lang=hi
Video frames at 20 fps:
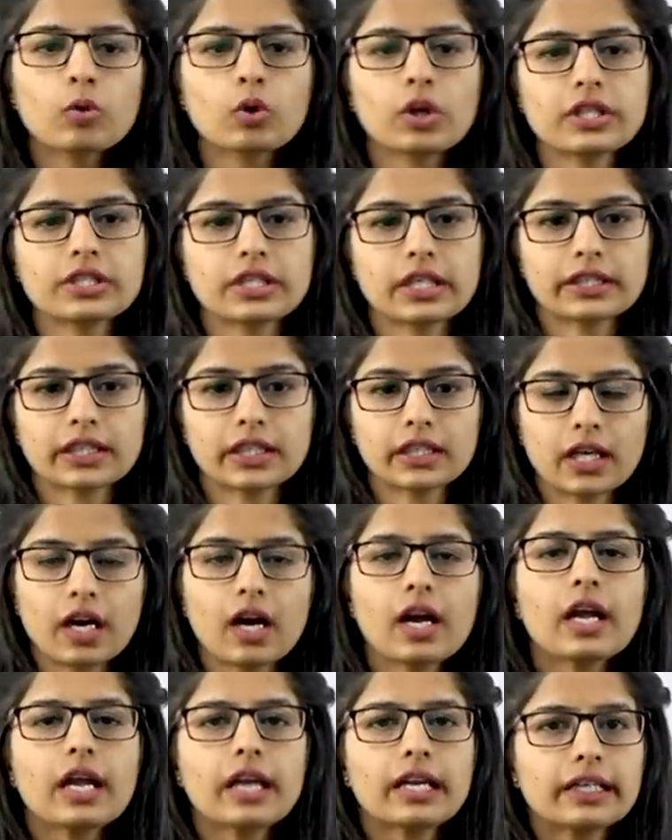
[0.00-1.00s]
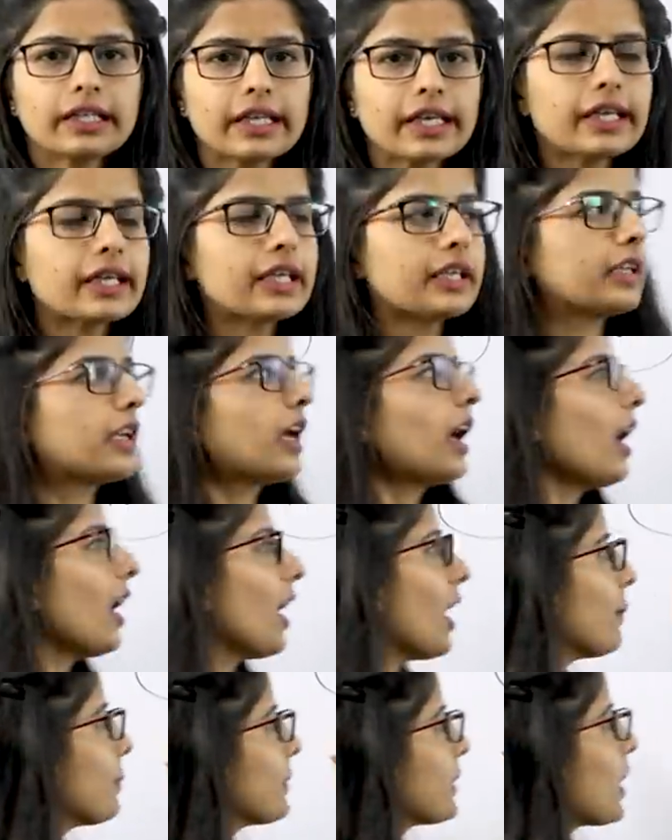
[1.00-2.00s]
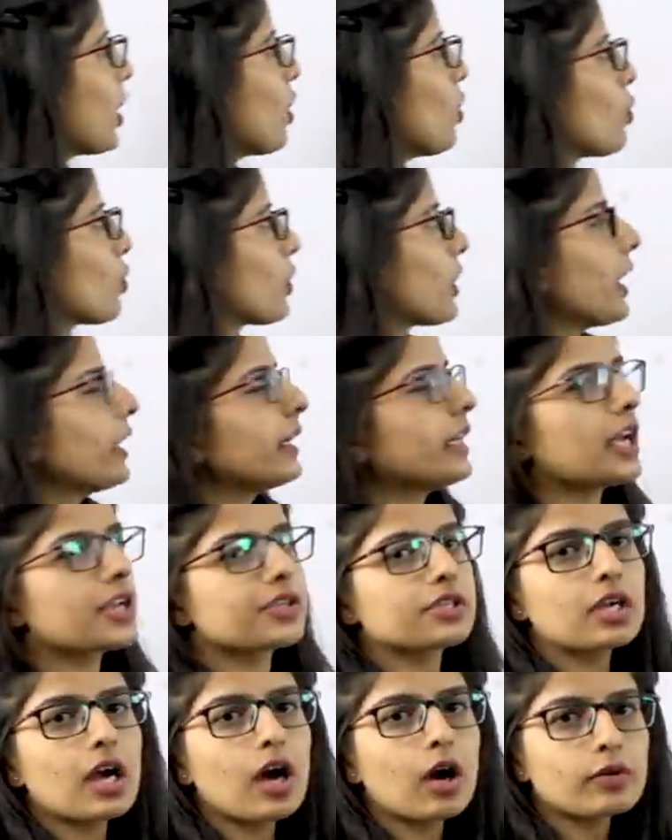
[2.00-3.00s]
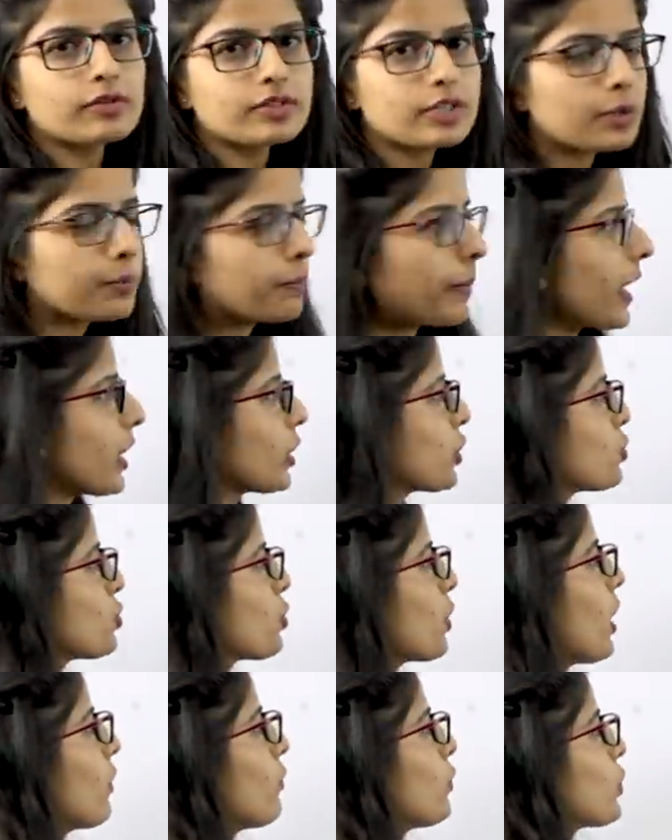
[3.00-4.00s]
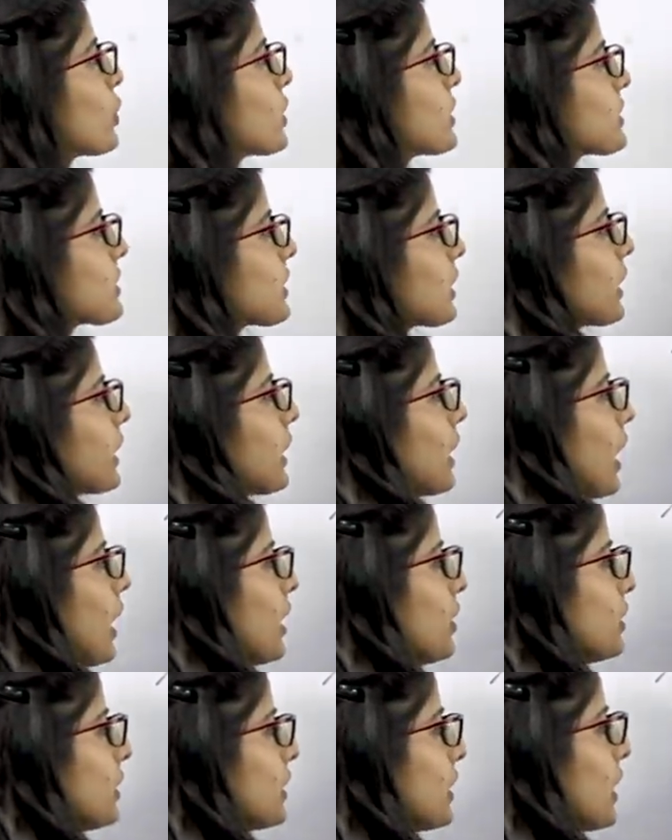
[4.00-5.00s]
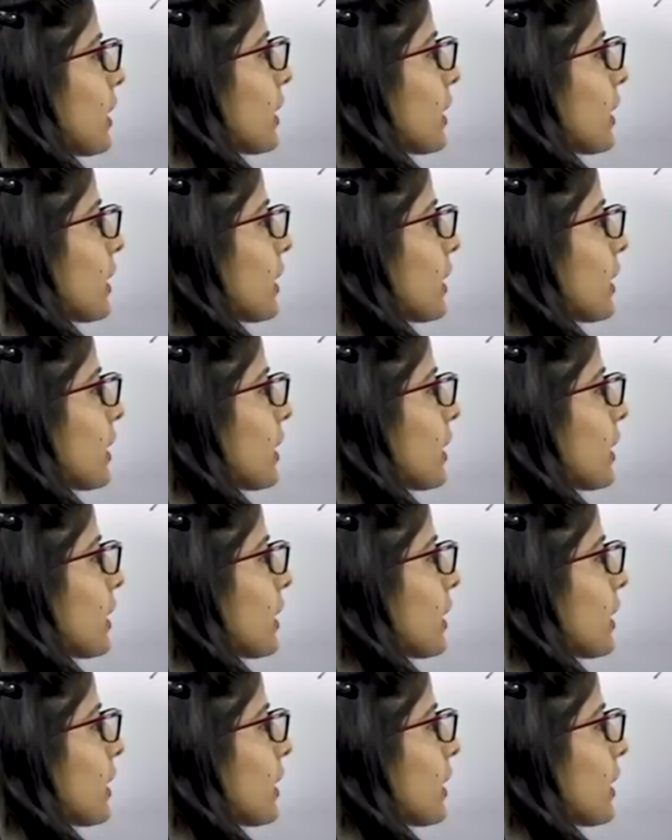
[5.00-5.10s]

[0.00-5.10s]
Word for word: बोला जाता था लेकिन अब क्या हो गया नेशनल हाउसिंग बैंक जो है वो किसके अंडर आ